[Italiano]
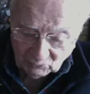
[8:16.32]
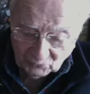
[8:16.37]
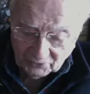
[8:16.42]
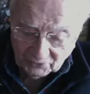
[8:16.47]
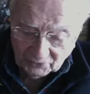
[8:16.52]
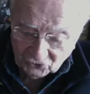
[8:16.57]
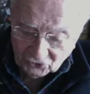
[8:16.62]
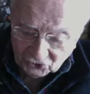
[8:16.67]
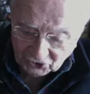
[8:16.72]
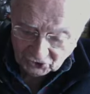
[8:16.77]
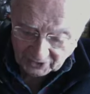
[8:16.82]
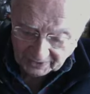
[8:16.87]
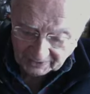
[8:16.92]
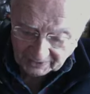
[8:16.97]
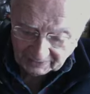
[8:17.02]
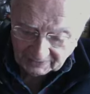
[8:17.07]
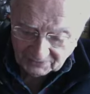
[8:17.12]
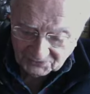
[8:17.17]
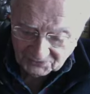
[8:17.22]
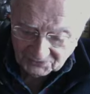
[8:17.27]

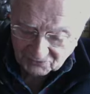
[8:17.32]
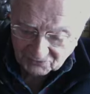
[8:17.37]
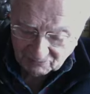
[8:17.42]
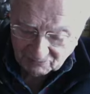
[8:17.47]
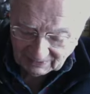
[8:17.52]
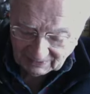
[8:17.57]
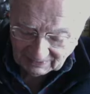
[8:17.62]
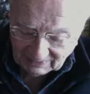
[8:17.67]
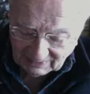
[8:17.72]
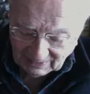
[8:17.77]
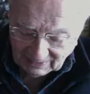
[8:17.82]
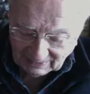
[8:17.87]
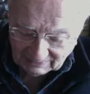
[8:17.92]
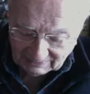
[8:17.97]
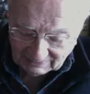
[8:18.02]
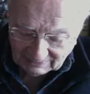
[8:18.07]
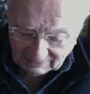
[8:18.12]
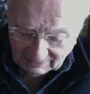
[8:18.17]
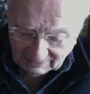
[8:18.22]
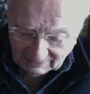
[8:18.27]
incerti,
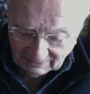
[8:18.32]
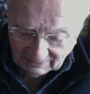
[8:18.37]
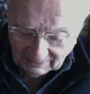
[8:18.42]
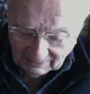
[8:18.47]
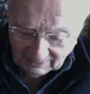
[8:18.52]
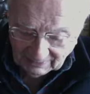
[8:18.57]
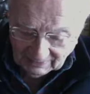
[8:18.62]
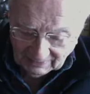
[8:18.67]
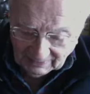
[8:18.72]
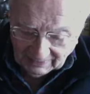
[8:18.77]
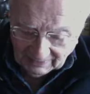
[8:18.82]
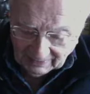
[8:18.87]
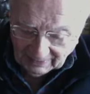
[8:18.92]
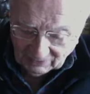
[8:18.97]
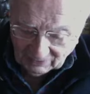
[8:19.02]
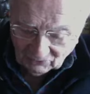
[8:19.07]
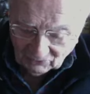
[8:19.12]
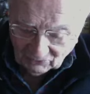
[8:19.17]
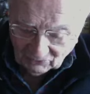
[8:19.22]
sbandati, e allora